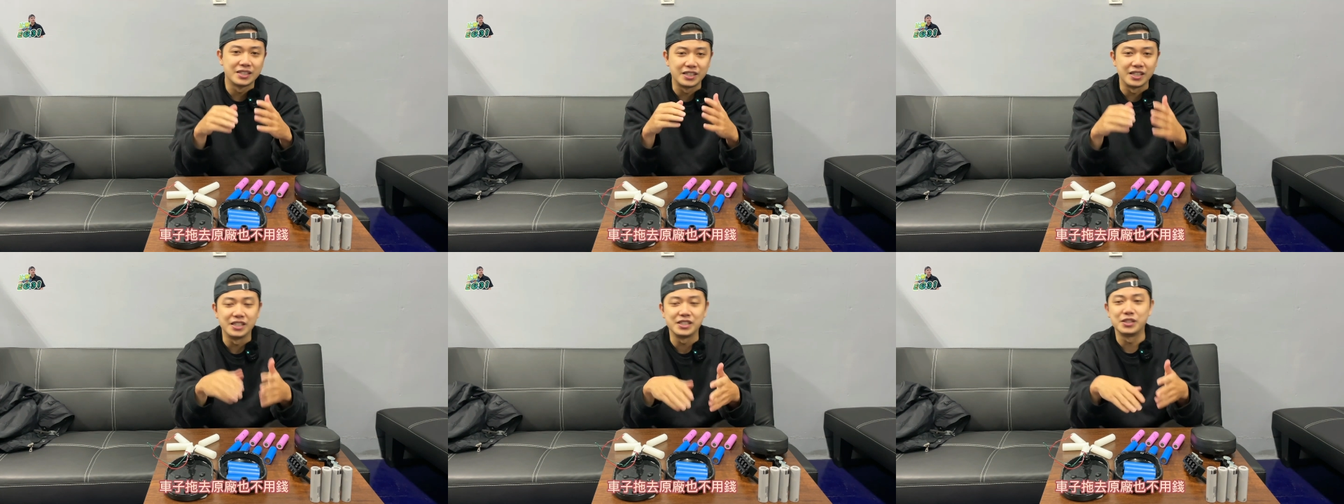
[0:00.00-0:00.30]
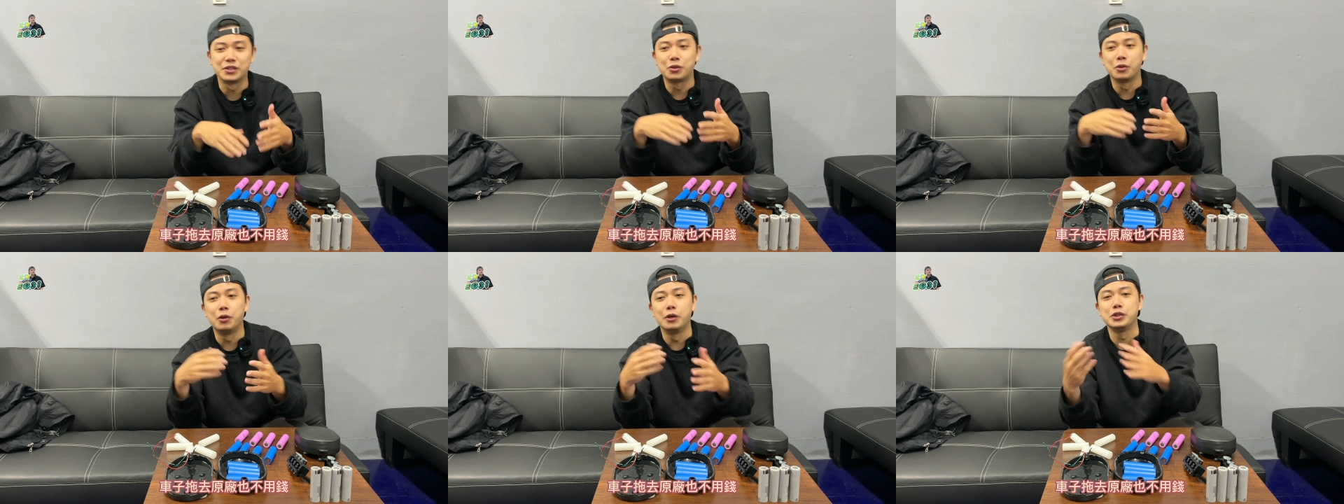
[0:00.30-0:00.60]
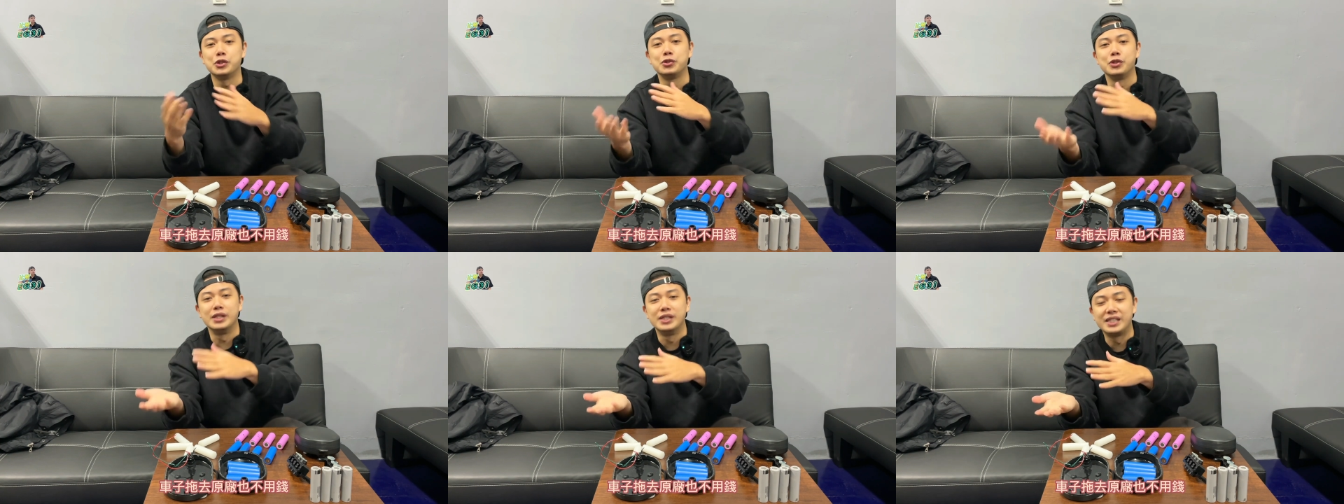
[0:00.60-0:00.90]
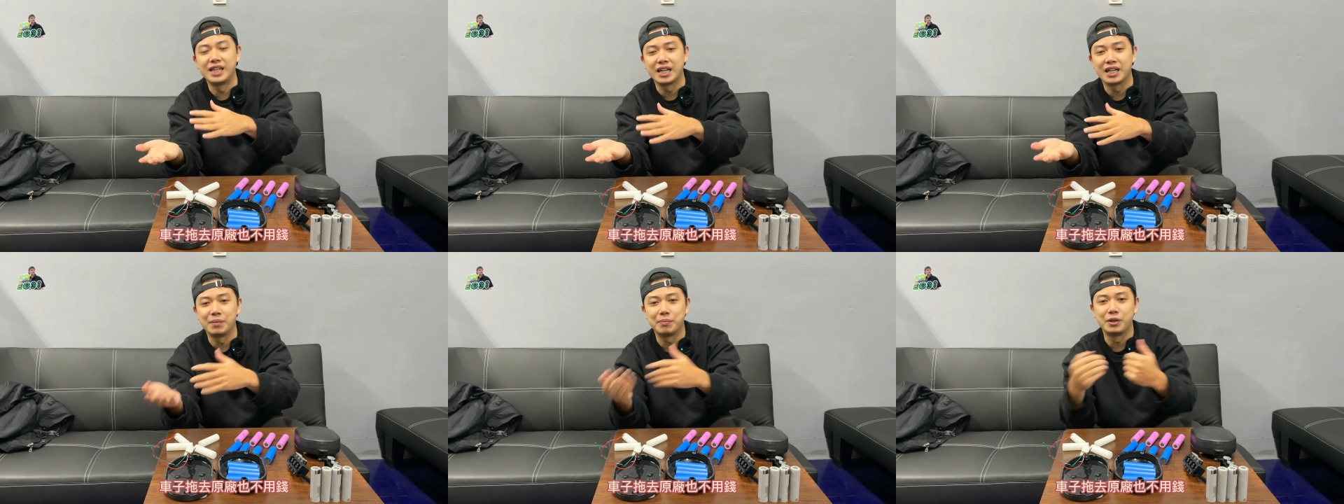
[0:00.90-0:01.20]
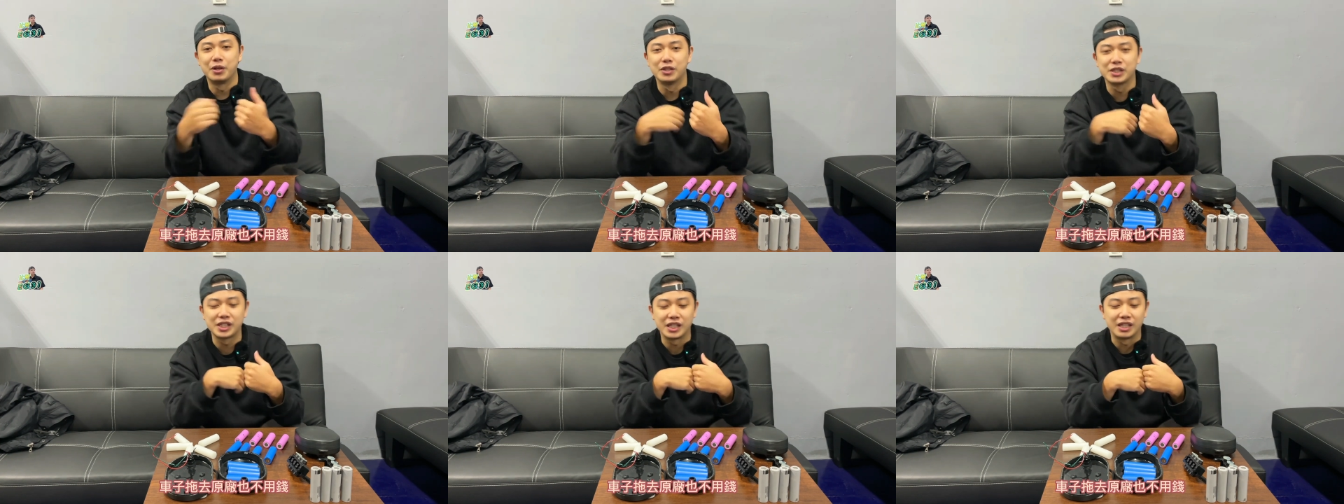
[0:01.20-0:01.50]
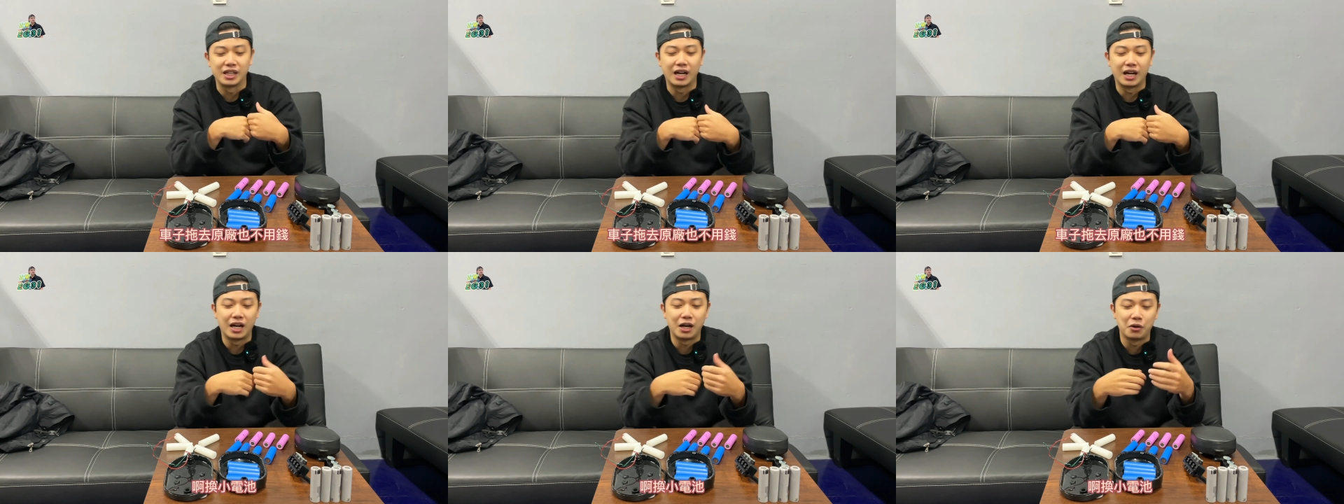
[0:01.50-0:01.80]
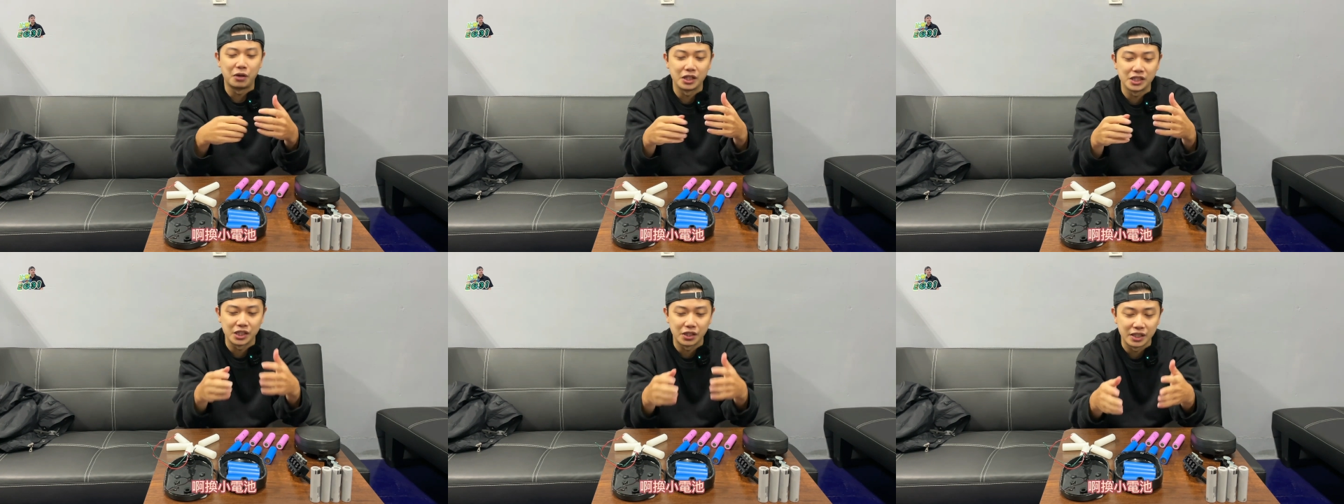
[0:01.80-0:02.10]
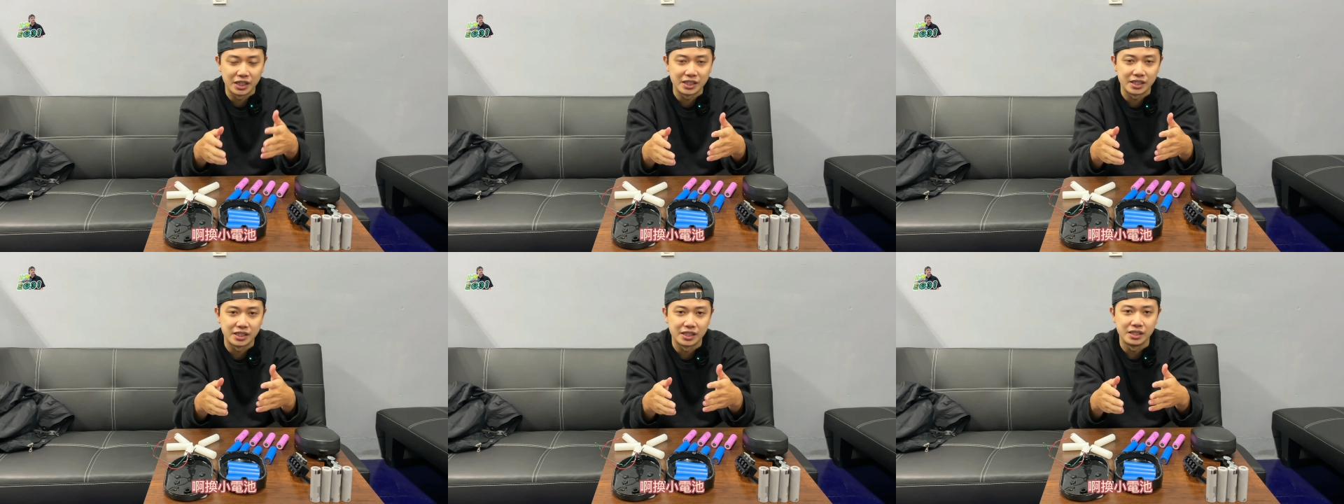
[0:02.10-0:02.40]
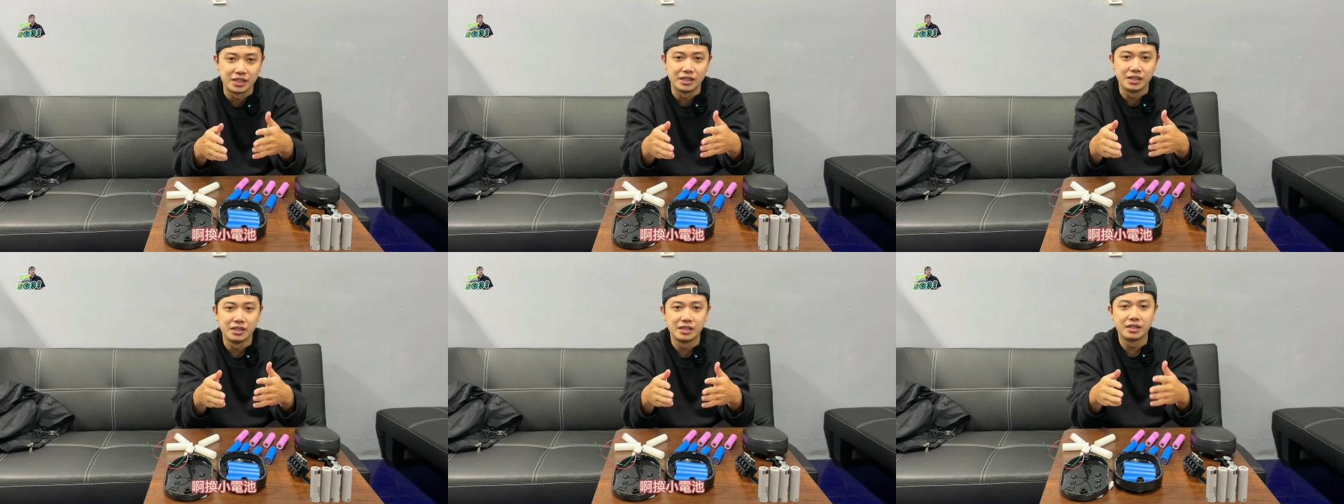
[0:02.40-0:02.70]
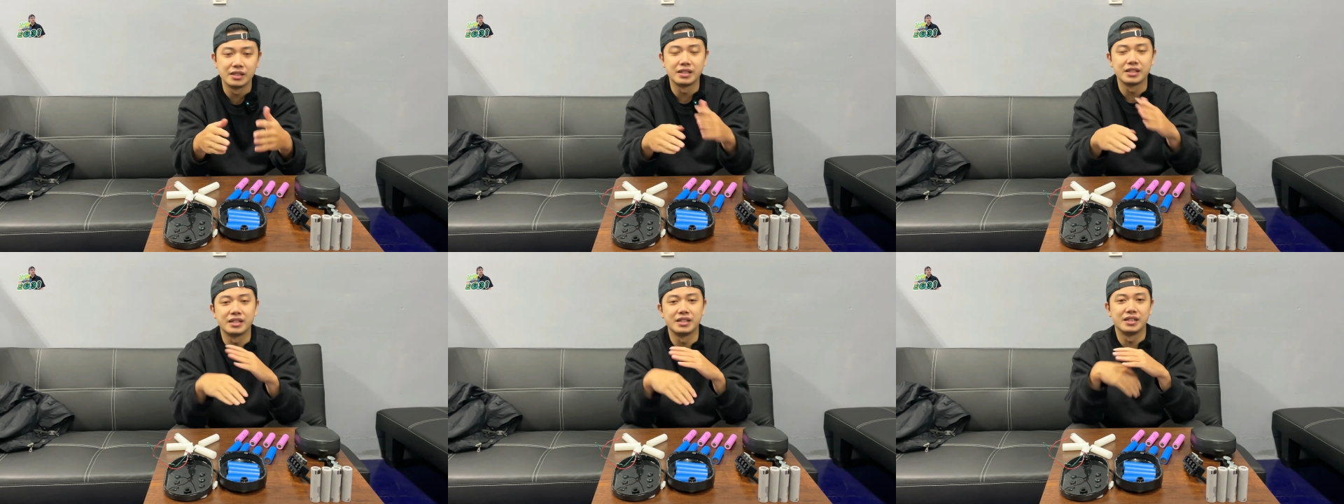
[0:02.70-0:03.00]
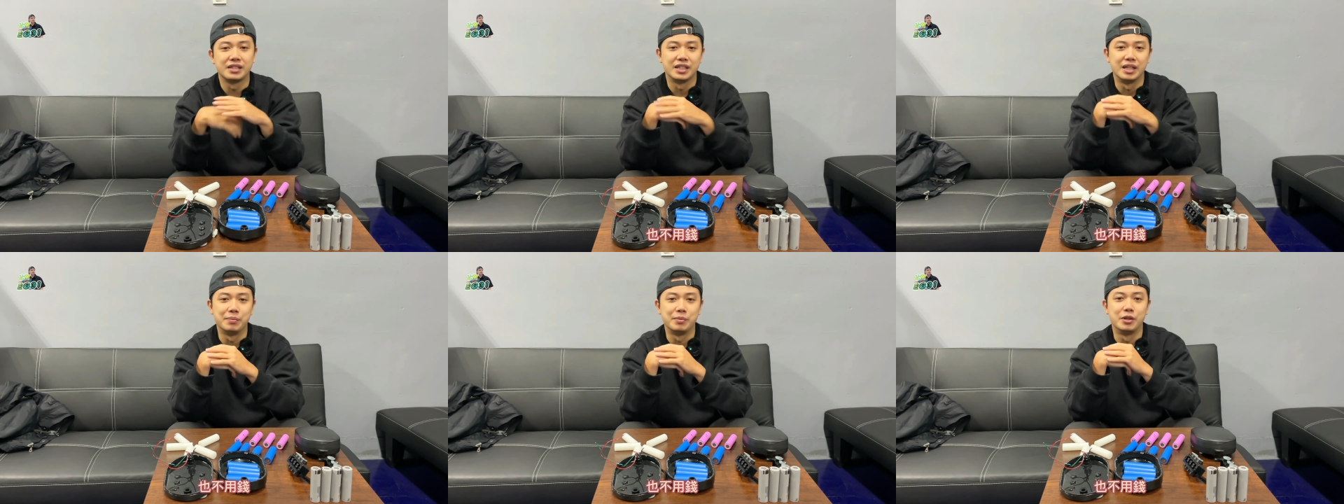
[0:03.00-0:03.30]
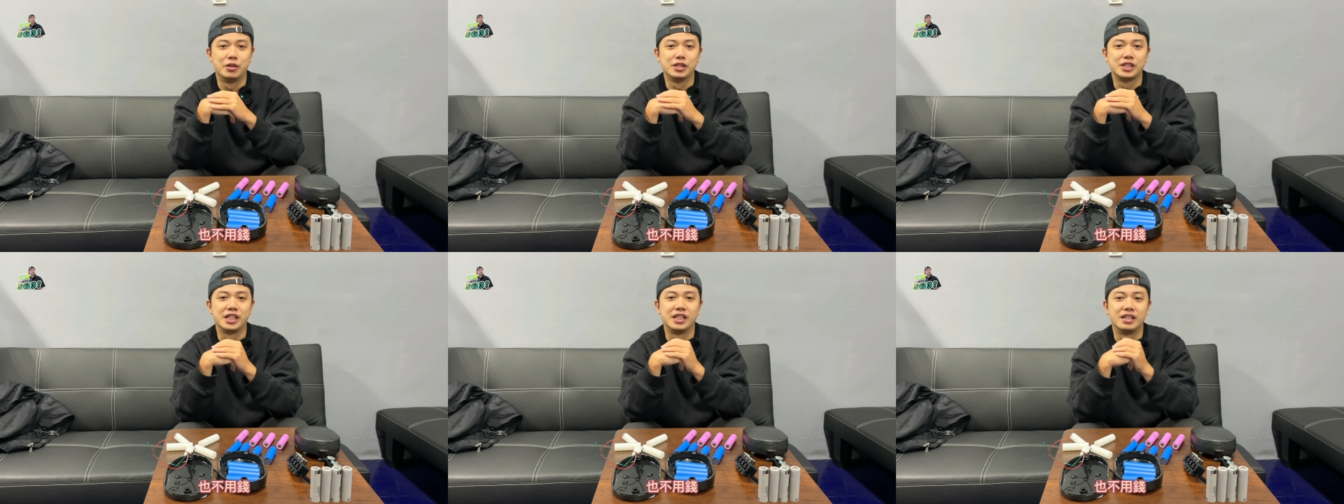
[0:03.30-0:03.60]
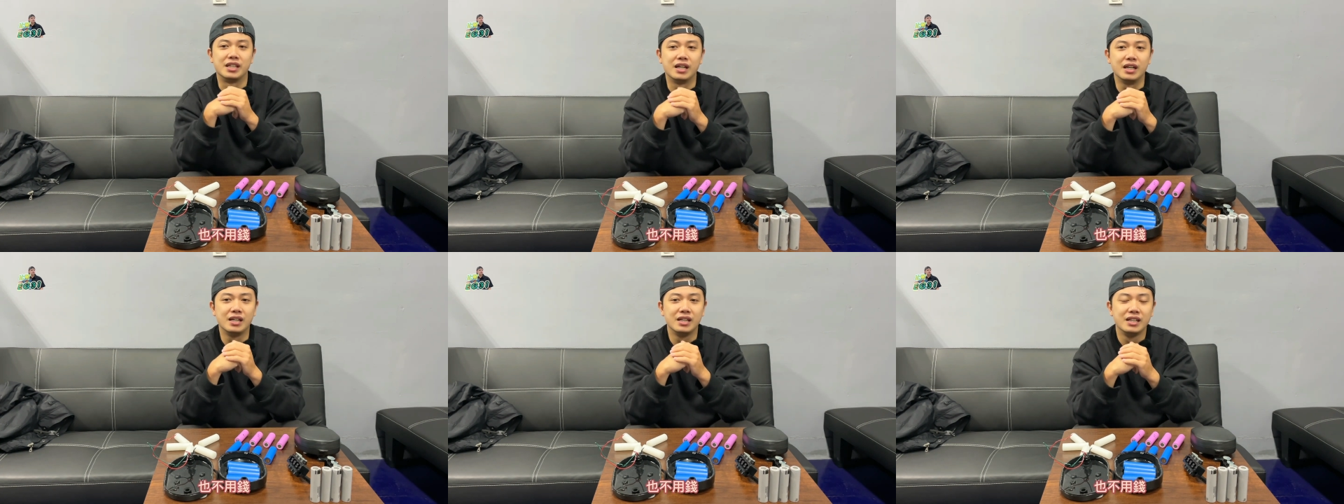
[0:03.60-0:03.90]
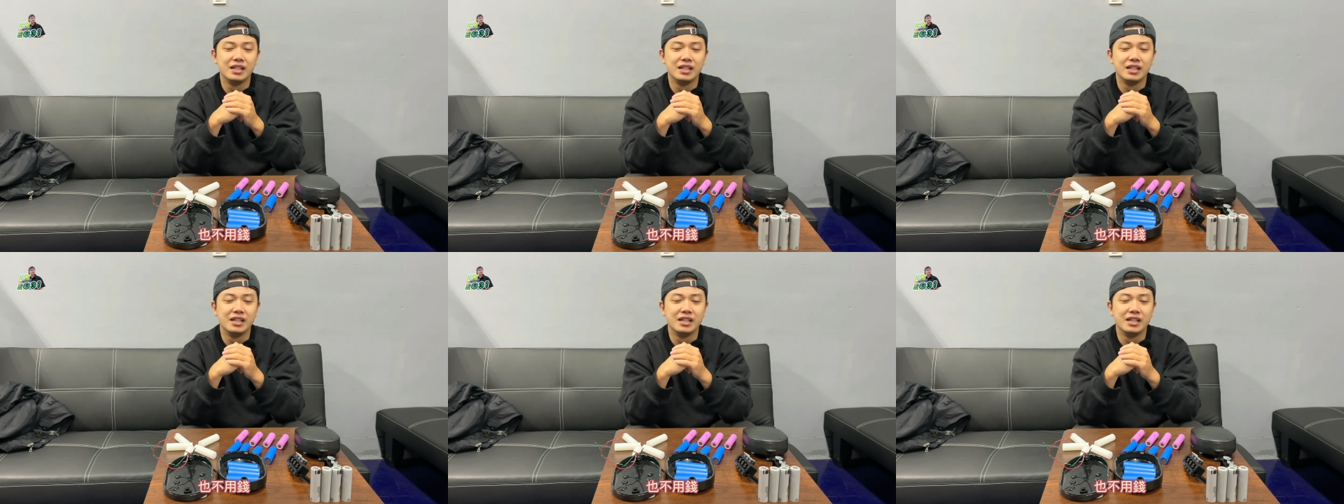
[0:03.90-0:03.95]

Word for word: 车子拖去原厂也不用钱了，然后换小电池也不用钱了。